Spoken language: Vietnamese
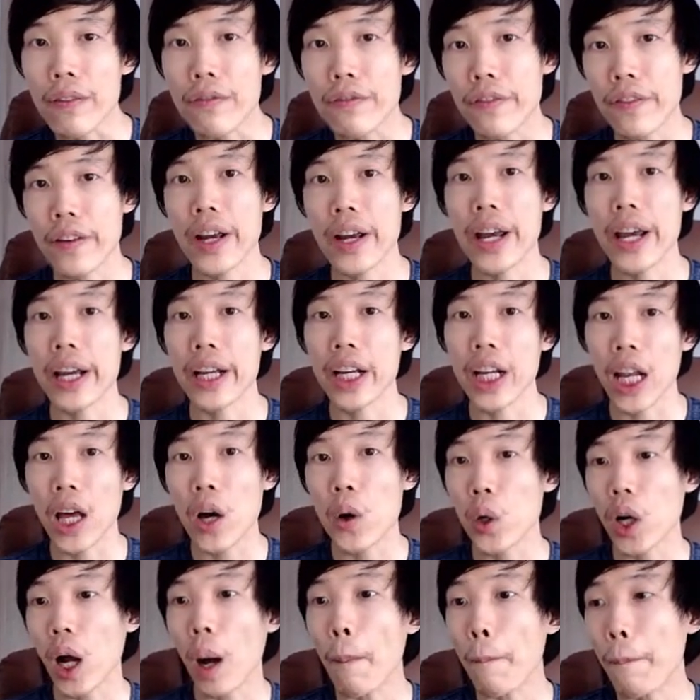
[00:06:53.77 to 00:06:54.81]
về
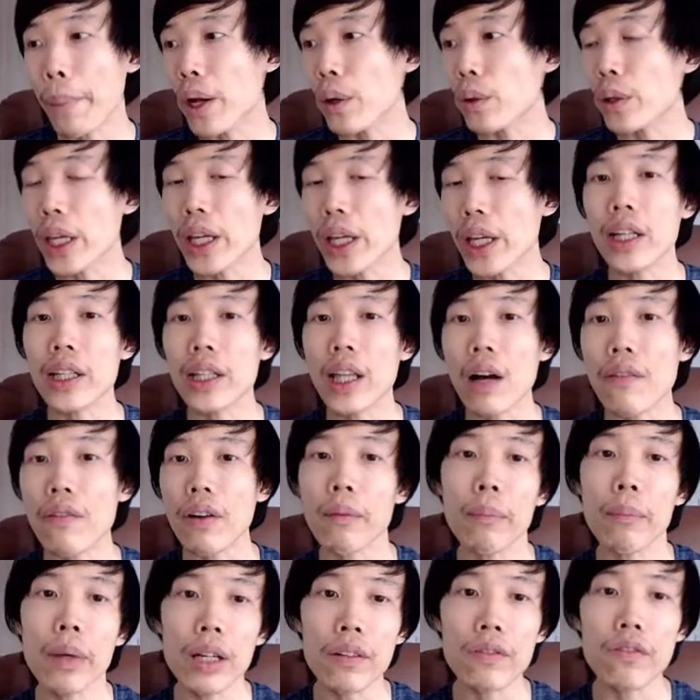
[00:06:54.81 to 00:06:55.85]
cloud computing người ta
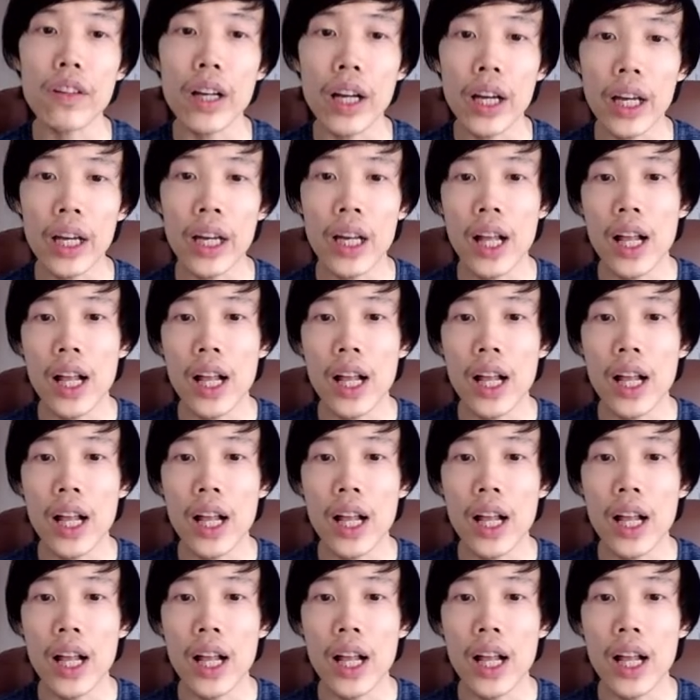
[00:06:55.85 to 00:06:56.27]
vẫn biết về